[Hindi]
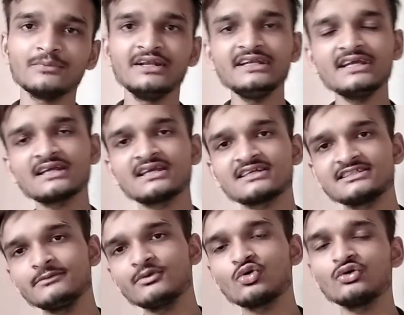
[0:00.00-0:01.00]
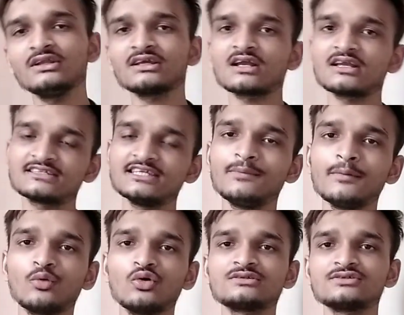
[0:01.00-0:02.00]
इंडिया के किसी भी कोने के किसी भी
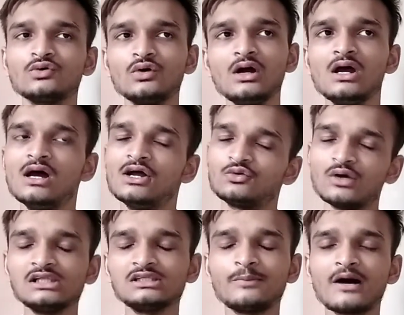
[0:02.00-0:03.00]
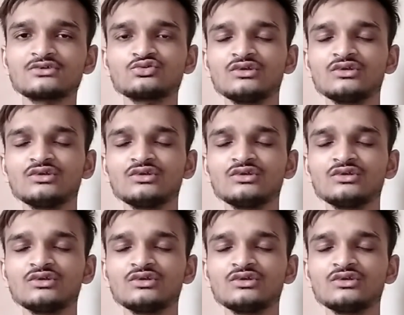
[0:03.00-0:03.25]
बोर्ड से हो ट्वेल्थ पास